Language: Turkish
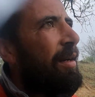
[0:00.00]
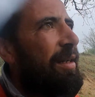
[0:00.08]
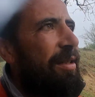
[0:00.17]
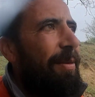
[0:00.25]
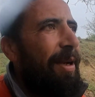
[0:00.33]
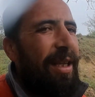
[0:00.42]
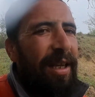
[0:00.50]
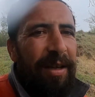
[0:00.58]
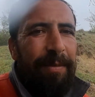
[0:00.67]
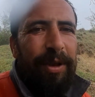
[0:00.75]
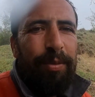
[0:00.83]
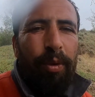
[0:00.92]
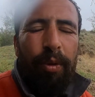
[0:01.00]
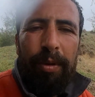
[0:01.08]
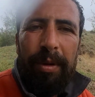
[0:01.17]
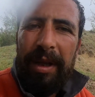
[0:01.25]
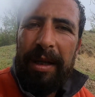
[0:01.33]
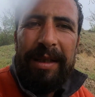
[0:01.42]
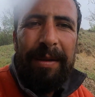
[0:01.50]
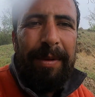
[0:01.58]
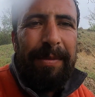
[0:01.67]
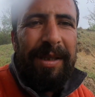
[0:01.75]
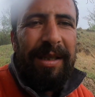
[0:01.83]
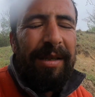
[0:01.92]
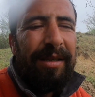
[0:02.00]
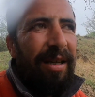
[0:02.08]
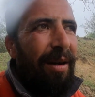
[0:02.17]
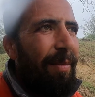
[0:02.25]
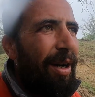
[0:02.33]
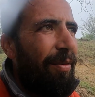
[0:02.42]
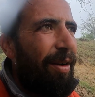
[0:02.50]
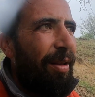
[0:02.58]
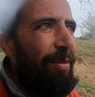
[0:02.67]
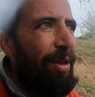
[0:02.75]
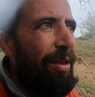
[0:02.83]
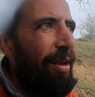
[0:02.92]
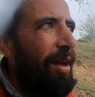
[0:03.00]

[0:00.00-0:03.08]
Kısmet değilmiş. Bugün nasibimizde ıslanmak varmış.